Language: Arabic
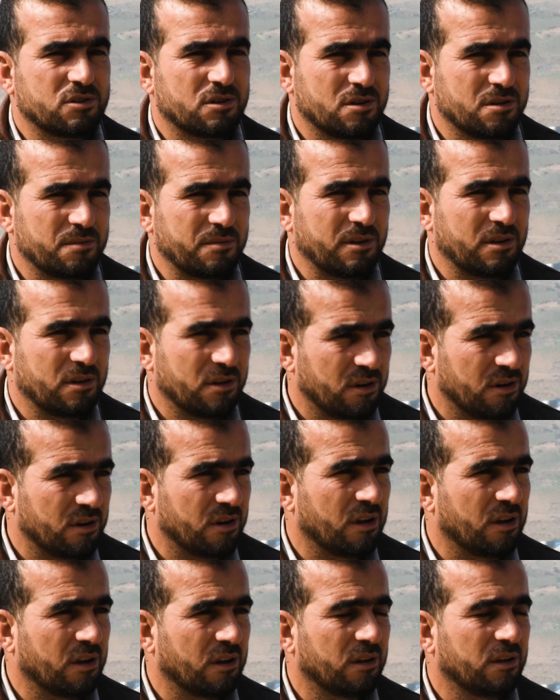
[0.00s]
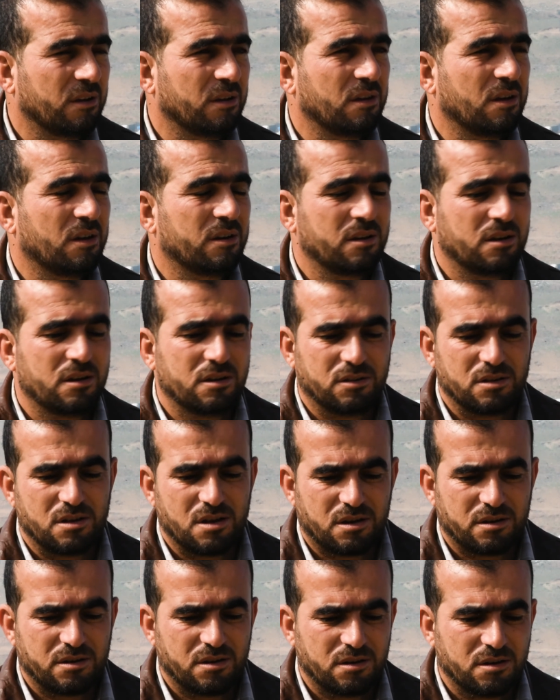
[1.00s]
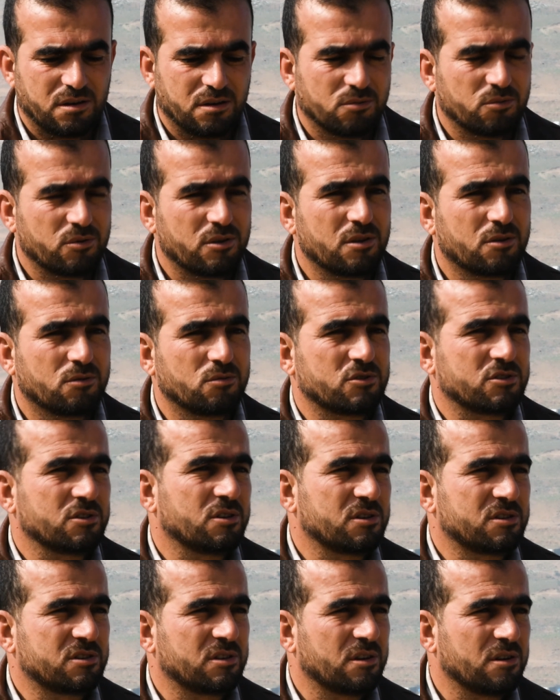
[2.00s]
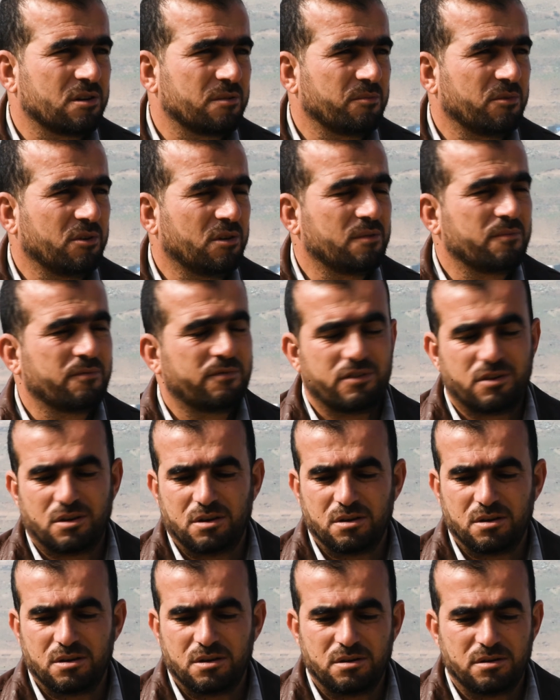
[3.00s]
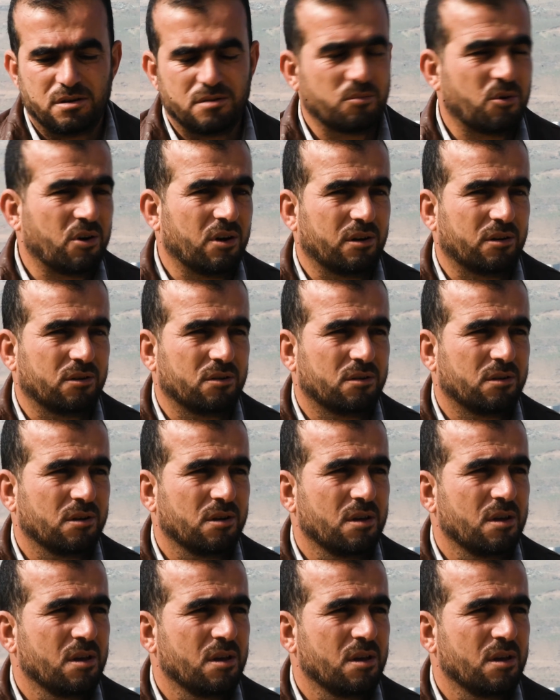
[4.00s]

وسلامه ل يعني لضيعنا لهونيك ويصير السلام بيعم في كل المحرر